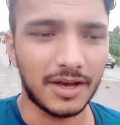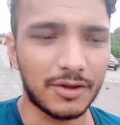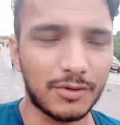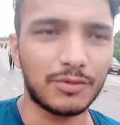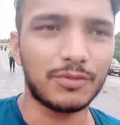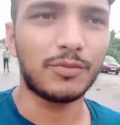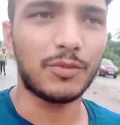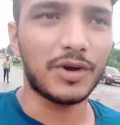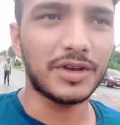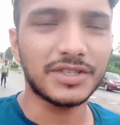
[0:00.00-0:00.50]

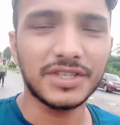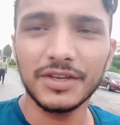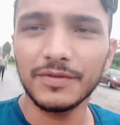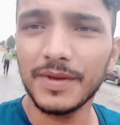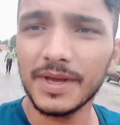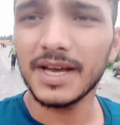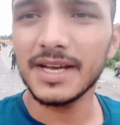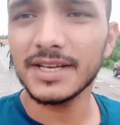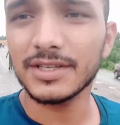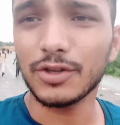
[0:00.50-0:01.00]
और वैसे
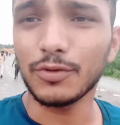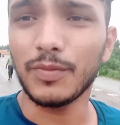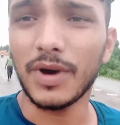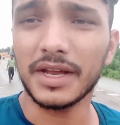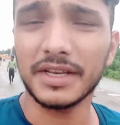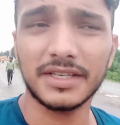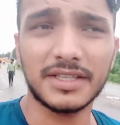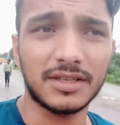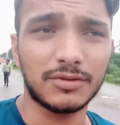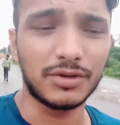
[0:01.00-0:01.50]
भी यहाँ तो
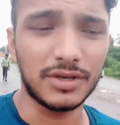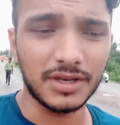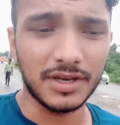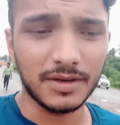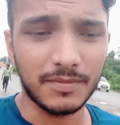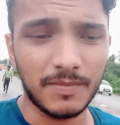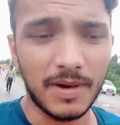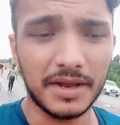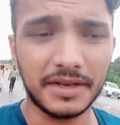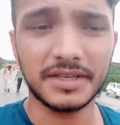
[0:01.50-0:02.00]
बारिश लगी
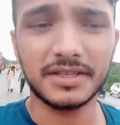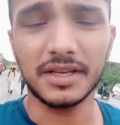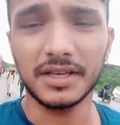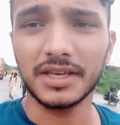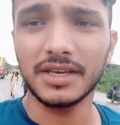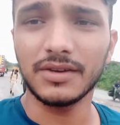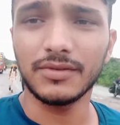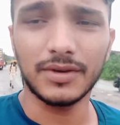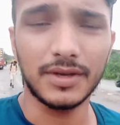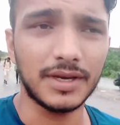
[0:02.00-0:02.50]
है बारिश
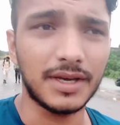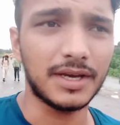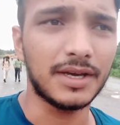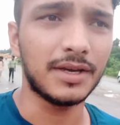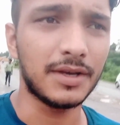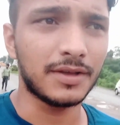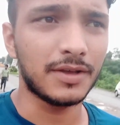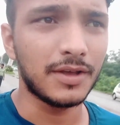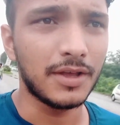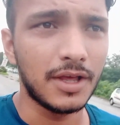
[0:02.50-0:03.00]
लगी हुई है
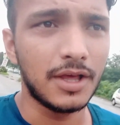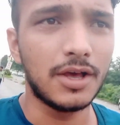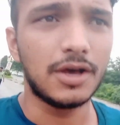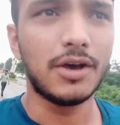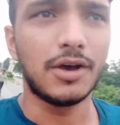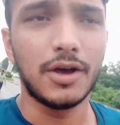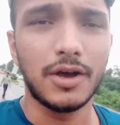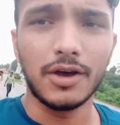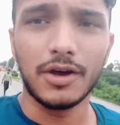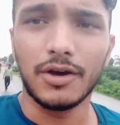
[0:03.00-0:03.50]

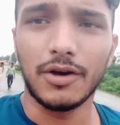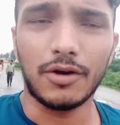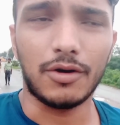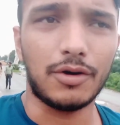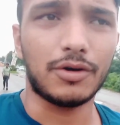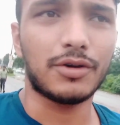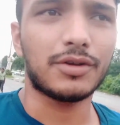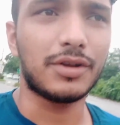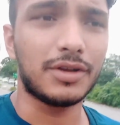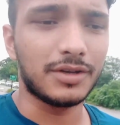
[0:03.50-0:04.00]

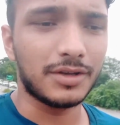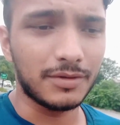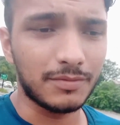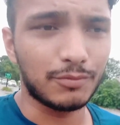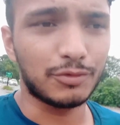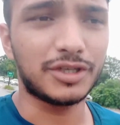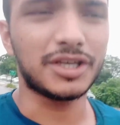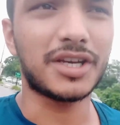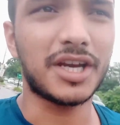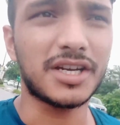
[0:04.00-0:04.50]
और
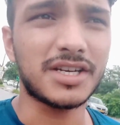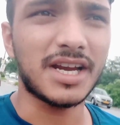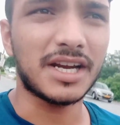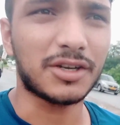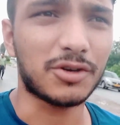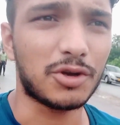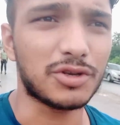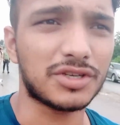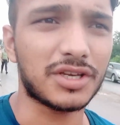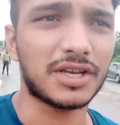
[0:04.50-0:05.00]
मुझे रेड
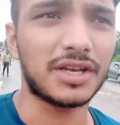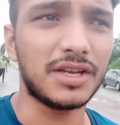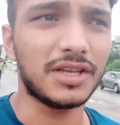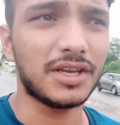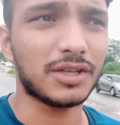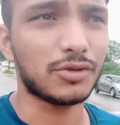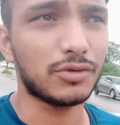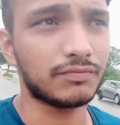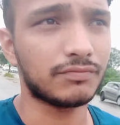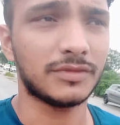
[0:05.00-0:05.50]
लाइट क्रॉस करनी
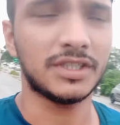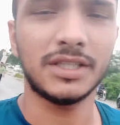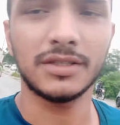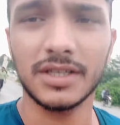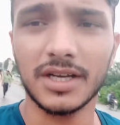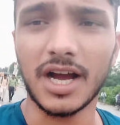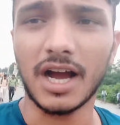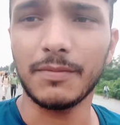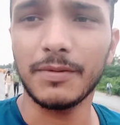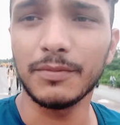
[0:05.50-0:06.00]
है तो
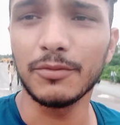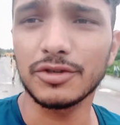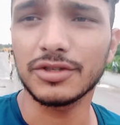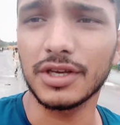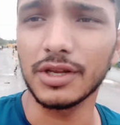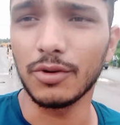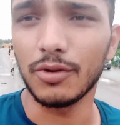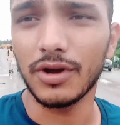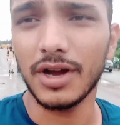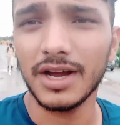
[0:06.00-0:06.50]
काफ़ी
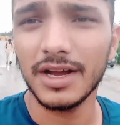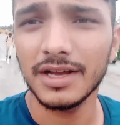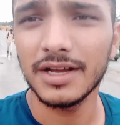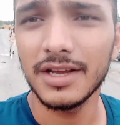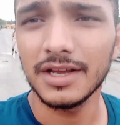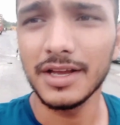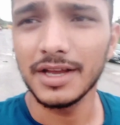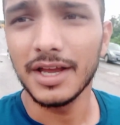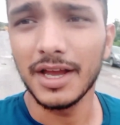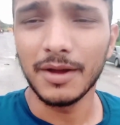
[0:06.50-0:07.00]
मुश्किल होगा
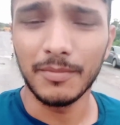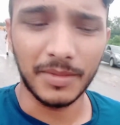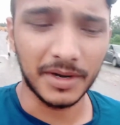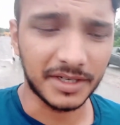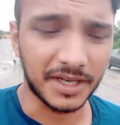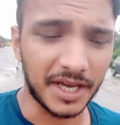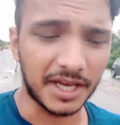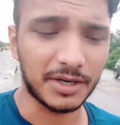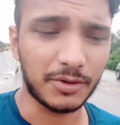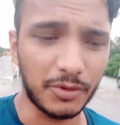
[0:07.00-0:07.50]

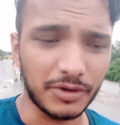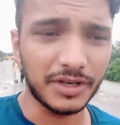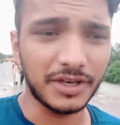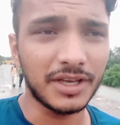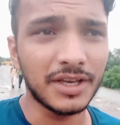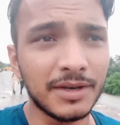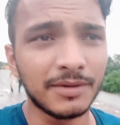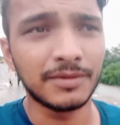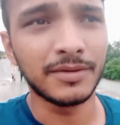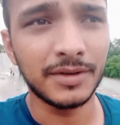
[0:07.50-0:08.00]
बट खैर कोई
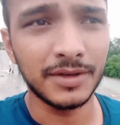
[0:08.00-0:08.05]
नहीं